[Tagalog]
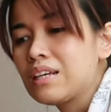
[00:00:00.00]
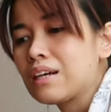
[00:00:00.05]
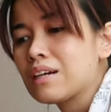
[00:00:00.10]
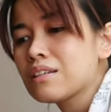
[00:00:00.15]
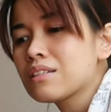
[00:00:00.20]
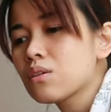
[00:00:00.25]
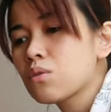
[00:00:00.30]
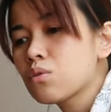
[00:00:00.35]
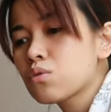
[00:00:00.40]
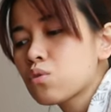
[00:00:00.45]

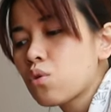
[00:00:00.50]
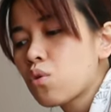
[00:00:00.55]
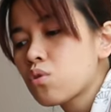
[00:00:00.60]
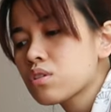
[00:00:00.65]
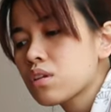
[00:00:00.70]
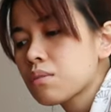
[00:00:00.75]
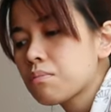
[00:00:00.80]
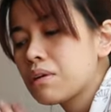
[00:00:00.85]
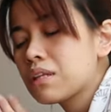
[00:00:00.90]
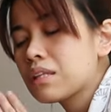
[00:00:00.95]
Kasi gusto ko
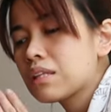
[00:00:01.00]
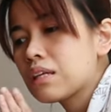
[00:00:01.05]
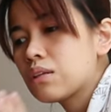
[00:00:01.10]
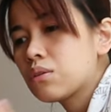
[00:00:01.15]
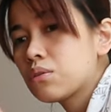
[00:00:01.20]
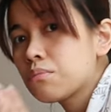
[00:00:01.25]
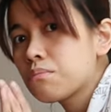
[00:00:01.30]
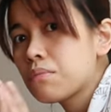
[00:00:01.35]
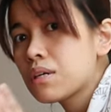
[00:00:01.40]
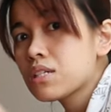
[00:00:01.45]
sa
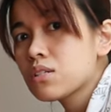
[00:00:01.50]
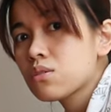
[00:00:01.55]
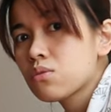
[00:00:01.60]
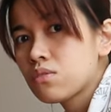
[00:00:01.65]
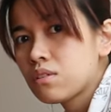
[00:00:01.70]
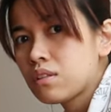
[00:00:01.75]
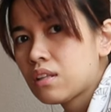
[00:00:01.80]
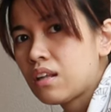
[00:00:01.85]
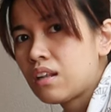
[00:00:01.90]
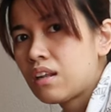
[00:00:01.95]
pantalon,
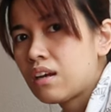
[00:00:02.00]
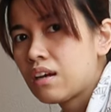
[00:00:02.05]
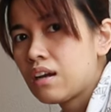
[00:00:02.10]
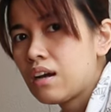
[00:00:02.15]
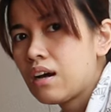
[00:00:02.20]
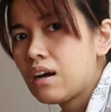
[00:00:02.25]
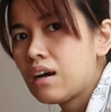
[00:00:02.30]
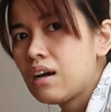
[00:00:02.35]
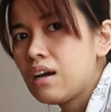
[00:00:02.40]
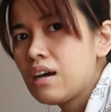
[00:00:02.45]
baston
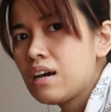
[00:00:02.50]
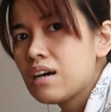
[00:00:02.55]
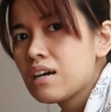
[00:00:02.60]
talaga.